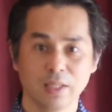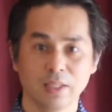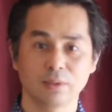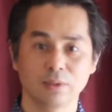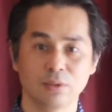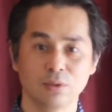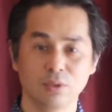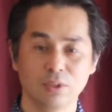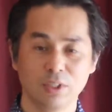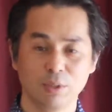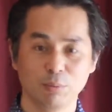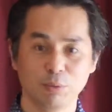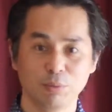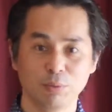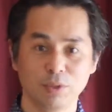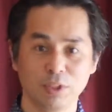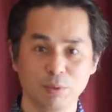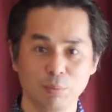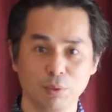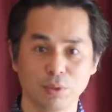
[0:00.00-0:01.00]
そういった部
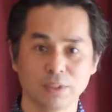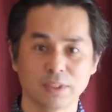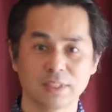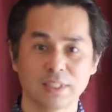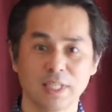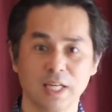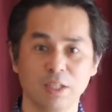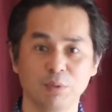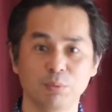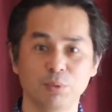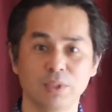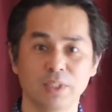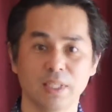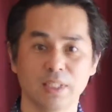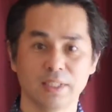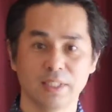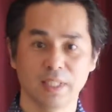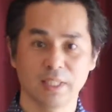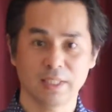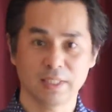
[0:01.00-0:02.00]
分にもしっかり向き合っ
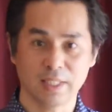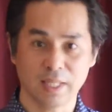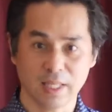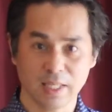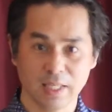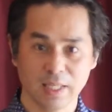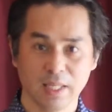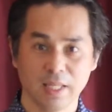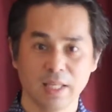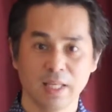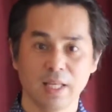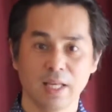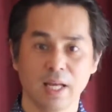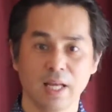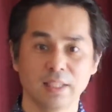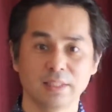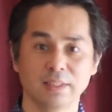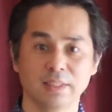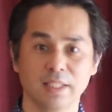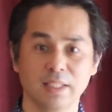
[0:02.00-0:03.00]
ていきたい
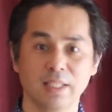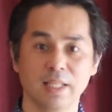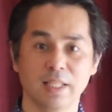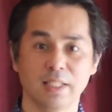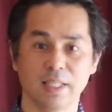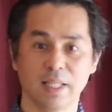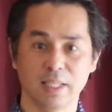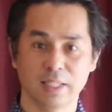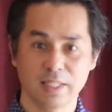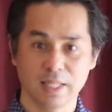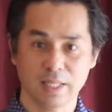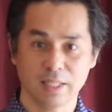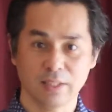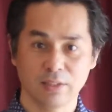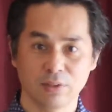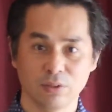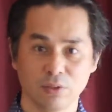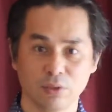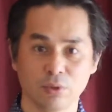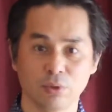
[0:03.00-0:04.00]
安全にやっていきたい
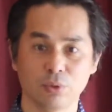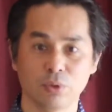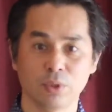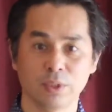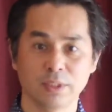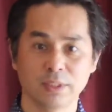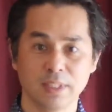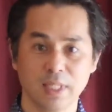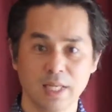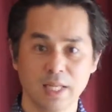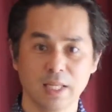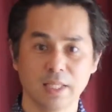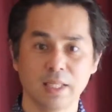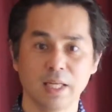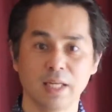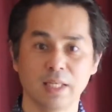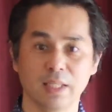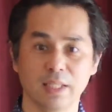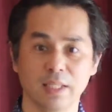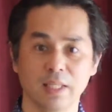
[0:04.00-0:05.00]
ということでしたらや
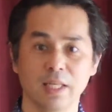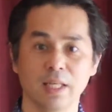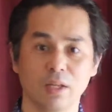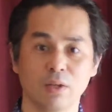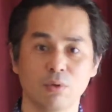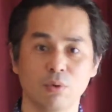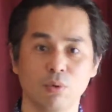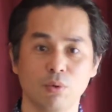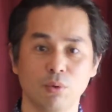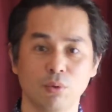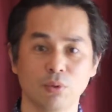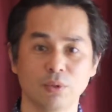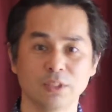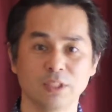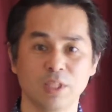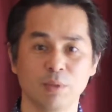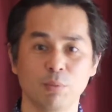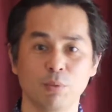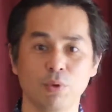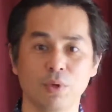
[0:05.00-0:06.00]
はり心の
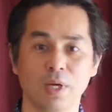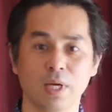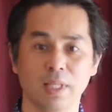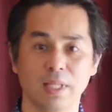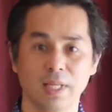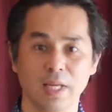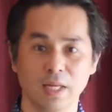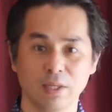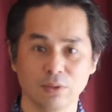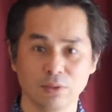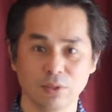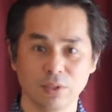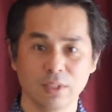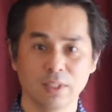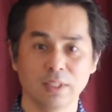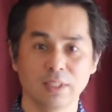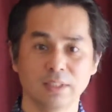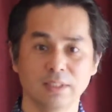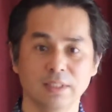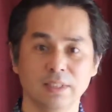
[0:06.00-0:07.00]
専門家である
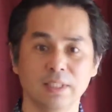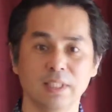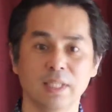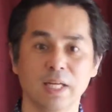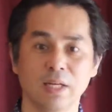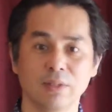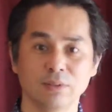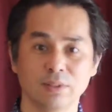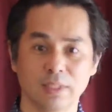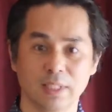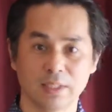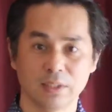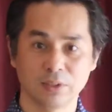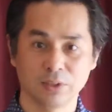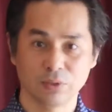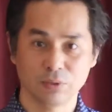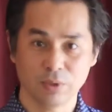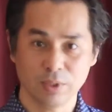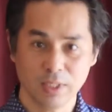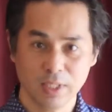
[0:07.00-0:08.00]
心理カウンセラーと一
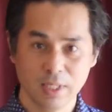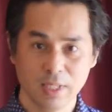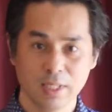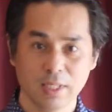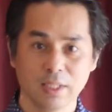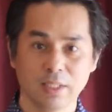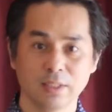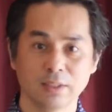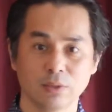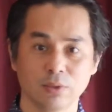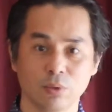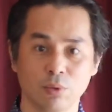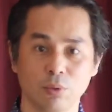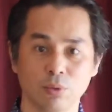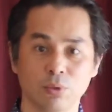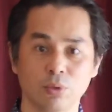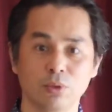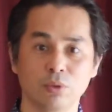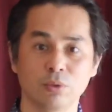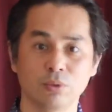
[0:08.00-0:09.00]
緒にそこを
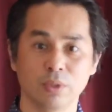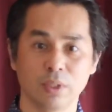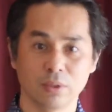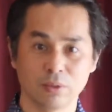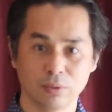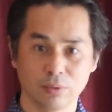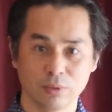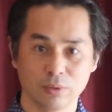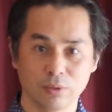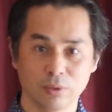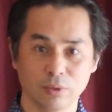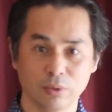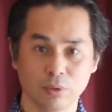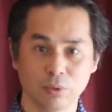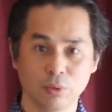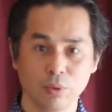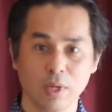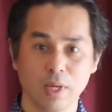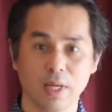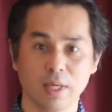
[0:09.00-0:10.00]
取り組んでいくというこ
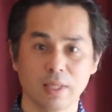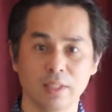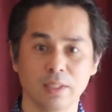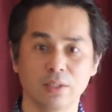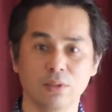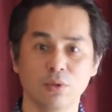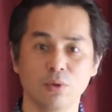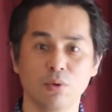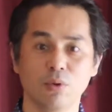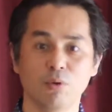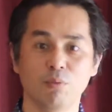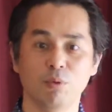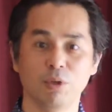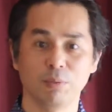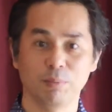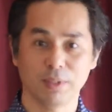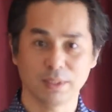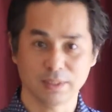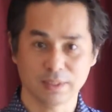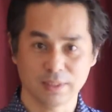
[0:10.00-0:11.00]
とがいいと思い
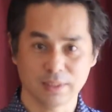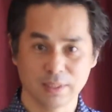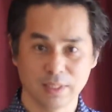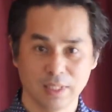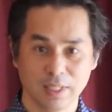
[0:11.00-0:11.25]
ます